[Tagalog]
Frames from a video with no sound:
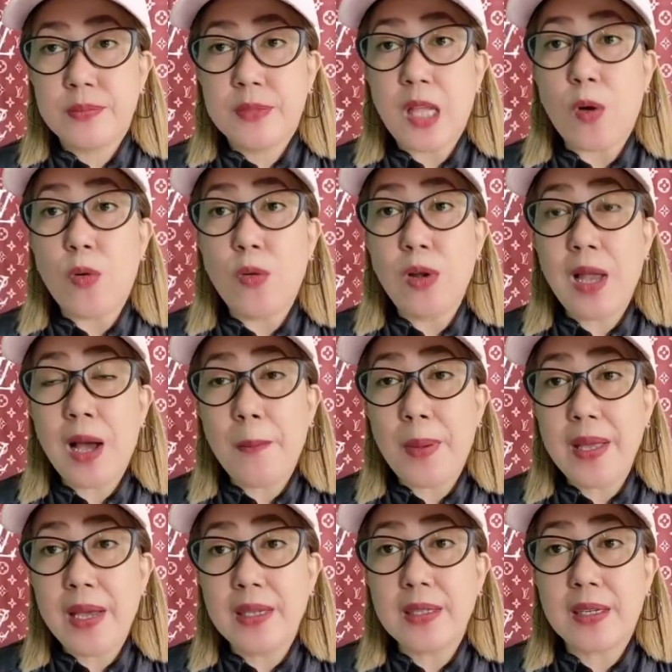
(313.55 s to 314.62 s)
Nakulang
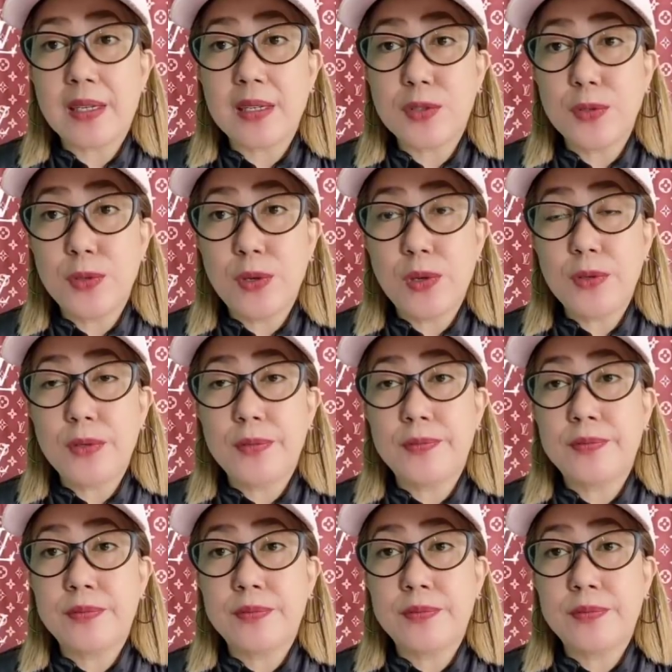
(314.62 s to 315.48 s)
pa yan, Chris Ulo.